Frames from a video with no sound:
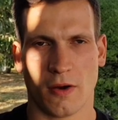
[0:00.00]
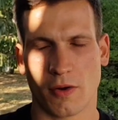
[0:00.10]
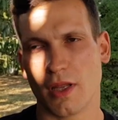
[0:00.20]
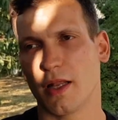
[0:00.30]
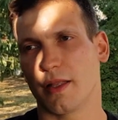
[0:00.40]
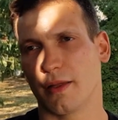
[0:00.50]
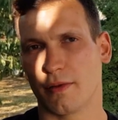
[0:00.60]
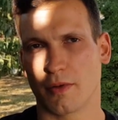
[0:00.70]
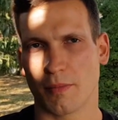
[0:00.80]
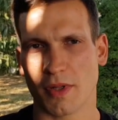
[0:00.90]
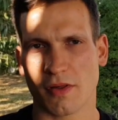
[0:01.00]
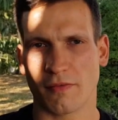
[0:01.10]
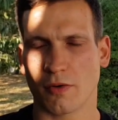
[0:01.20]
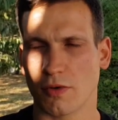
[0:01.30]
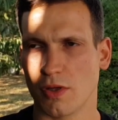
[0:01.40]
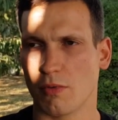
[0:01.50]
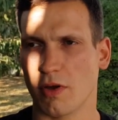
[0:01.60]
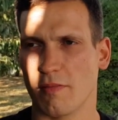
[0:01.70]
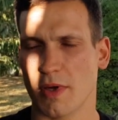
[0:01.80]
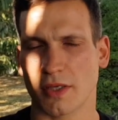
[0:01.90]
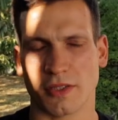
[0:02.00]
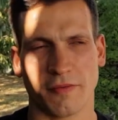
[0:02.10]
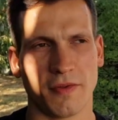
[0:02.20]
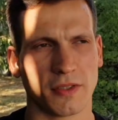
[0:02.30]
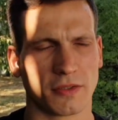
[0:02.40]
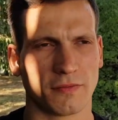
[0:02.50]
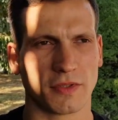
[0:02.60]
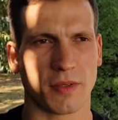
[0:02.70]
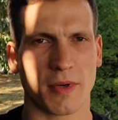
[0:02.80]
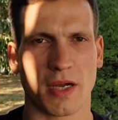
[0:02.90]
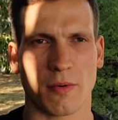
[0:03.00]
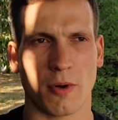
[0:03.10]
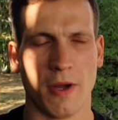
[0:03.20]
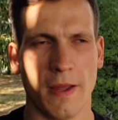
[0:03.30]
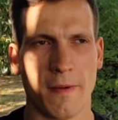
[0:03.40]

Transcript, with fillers: o ile to będzie wychodziło i w miarę się finansowo zamykało.